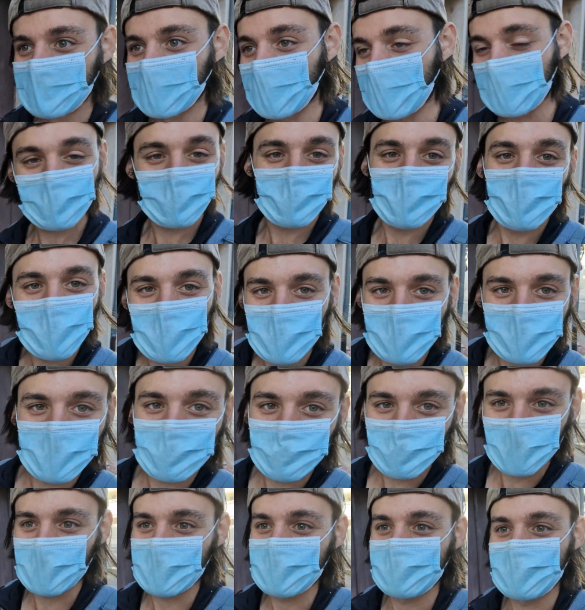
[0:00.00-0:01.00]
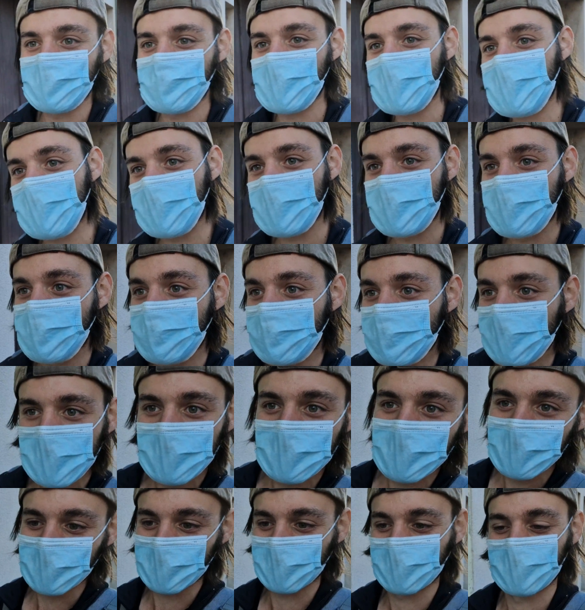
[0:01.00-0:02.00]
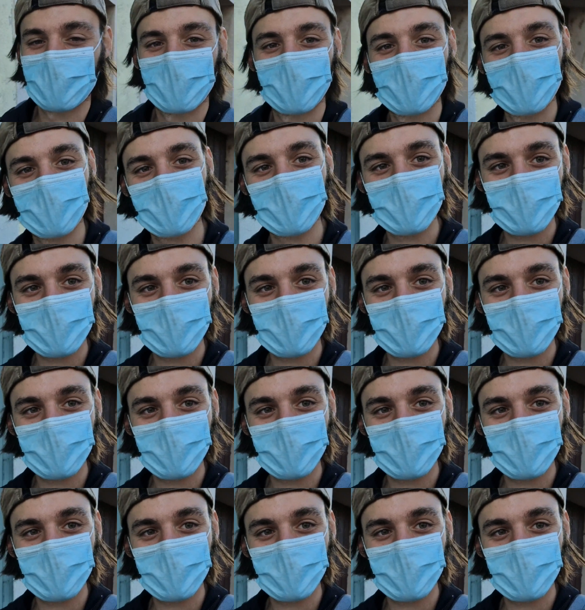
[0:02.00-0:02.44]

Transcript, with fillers: Du coup je sais pas, il s'appelle VD c'est